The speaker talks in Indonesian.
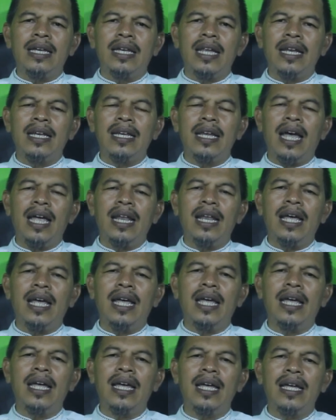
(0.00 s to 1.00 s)
Dan
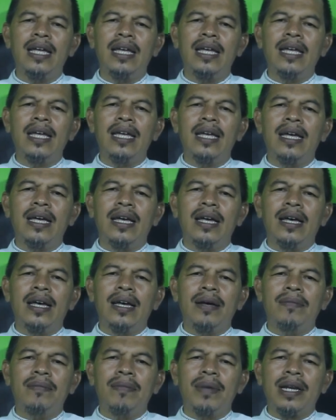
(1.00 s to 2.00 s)
hendaklah
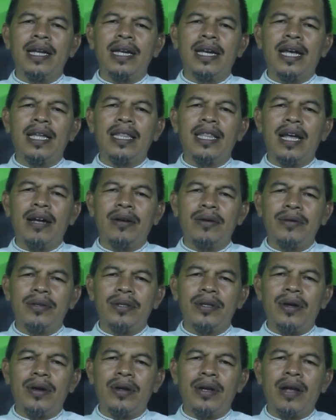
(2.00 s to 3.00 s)
mereka
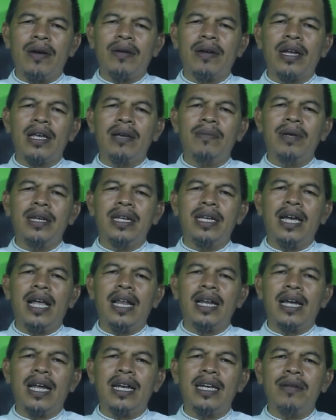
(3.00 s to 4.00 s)
takut orang-orang yang
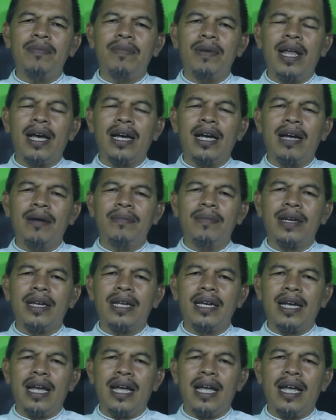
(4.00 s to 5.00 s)
meninggalkan di belakang
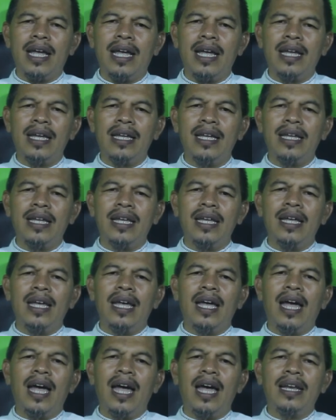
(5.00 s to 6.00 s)
mereka
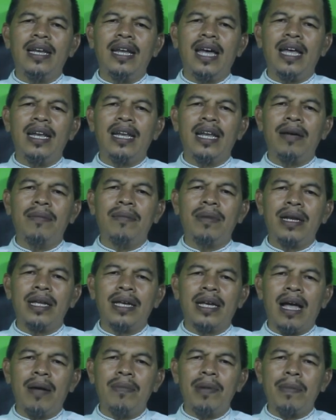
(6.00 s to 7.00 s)
anak-anak
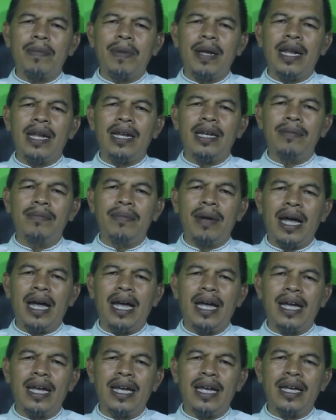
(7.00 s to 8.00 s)
mereka apabila
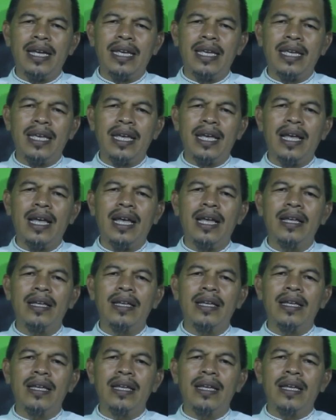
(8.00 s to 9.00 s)
lemah ya
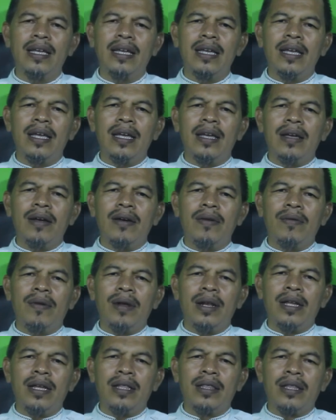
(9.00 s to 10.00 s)

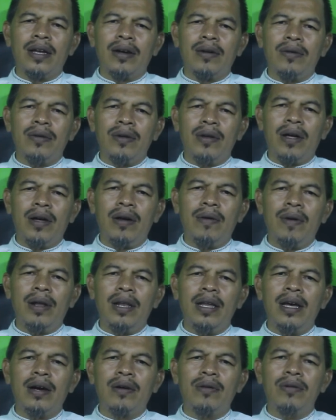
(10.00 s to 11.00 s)
wal yattaqullah
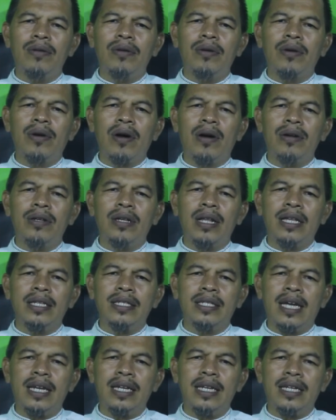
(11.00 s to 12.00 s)
wal yaqulu
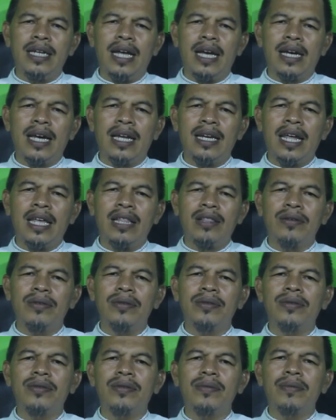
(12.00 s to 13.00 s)
qawlan sadida karena
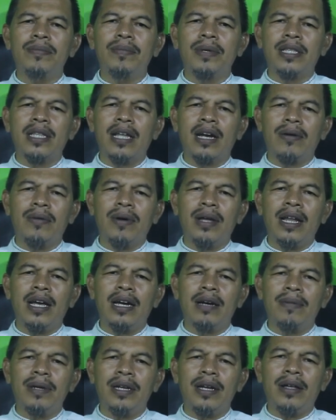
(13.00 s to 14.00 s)
itu
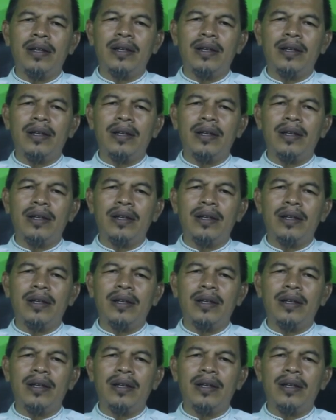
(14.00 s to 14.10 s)
bertakwalah kepada